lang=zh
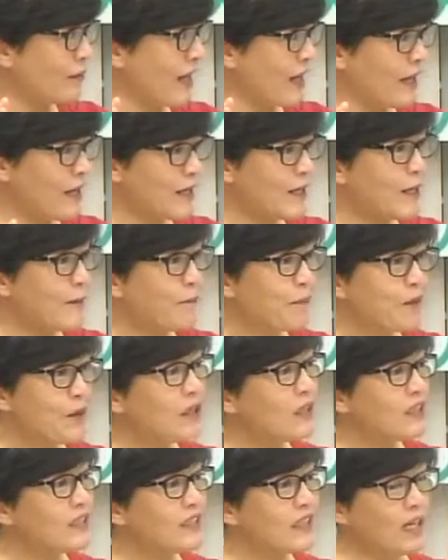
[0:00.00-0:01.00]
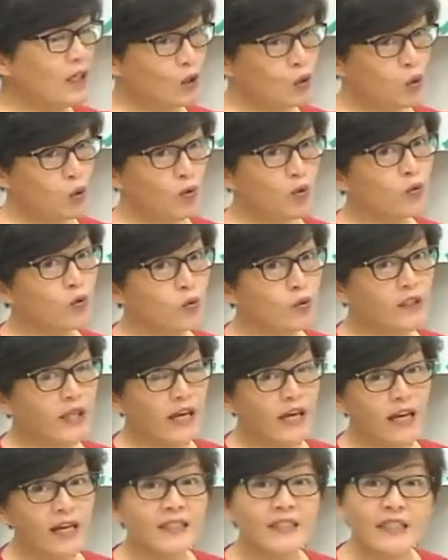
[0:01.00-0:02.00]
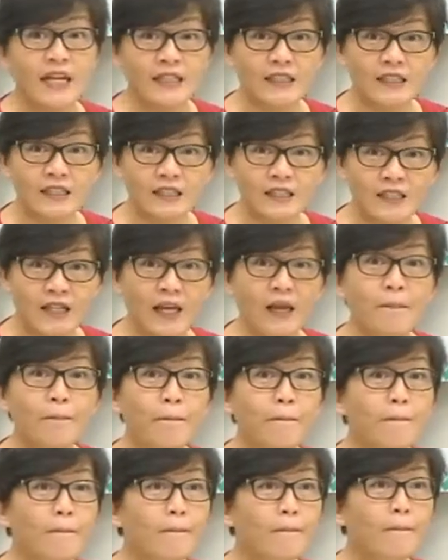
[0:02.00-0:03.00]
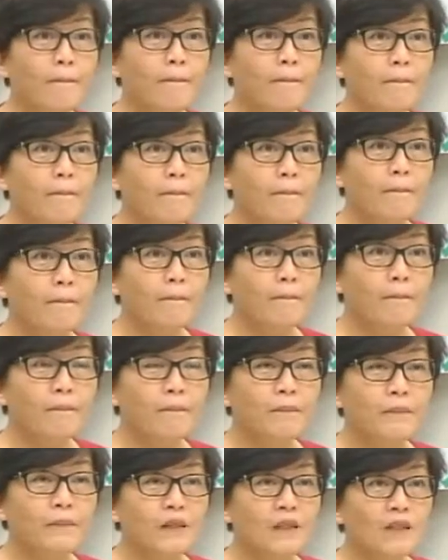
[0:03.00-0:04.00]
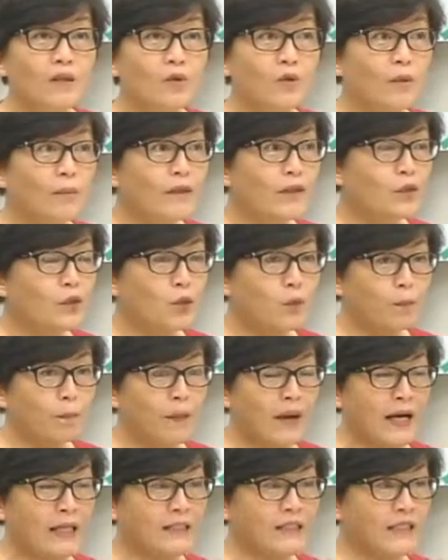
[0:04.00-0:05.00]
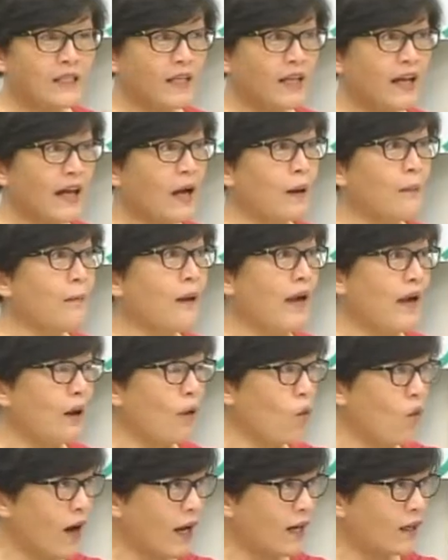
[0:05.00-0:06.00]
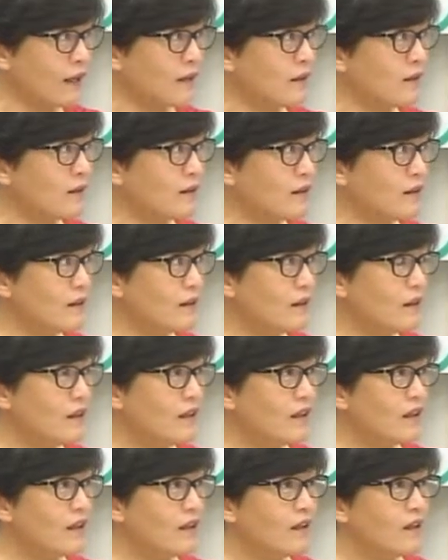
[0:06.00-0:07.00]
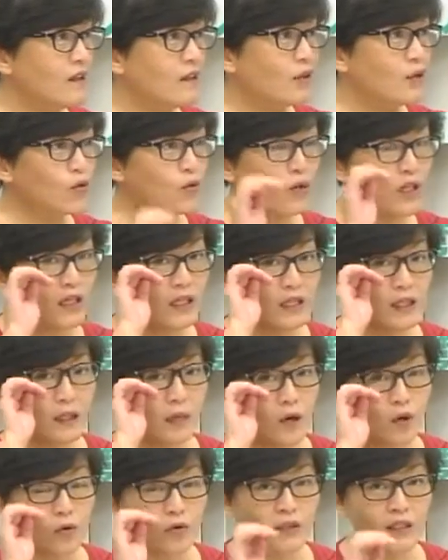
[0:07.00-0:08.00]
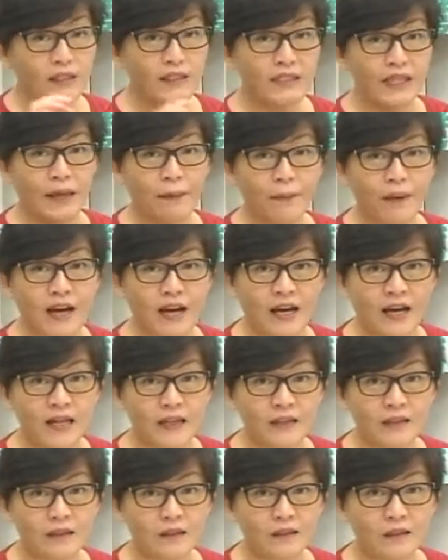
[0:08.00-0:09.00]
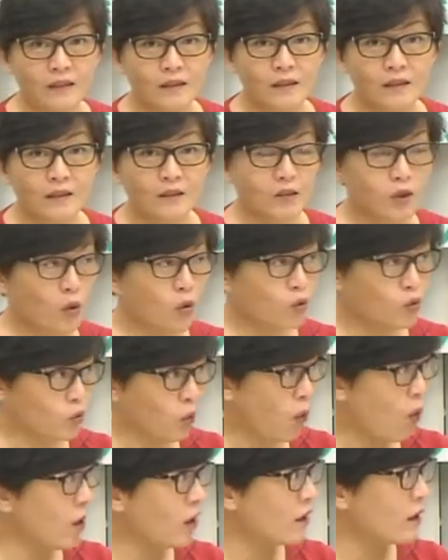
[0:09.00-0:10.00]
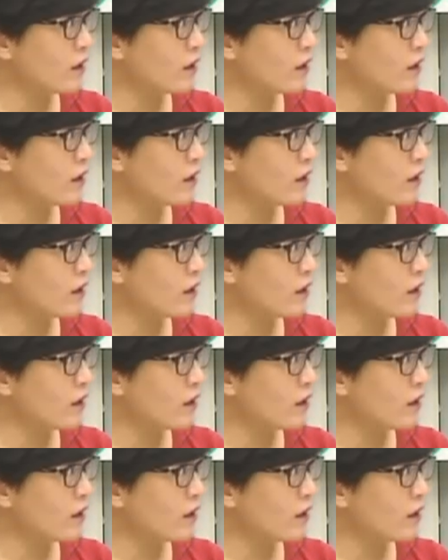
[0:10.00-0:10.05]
对不对？你这样除一除，大概三十年，我们就把这个量排完了。所以以后你再排，都多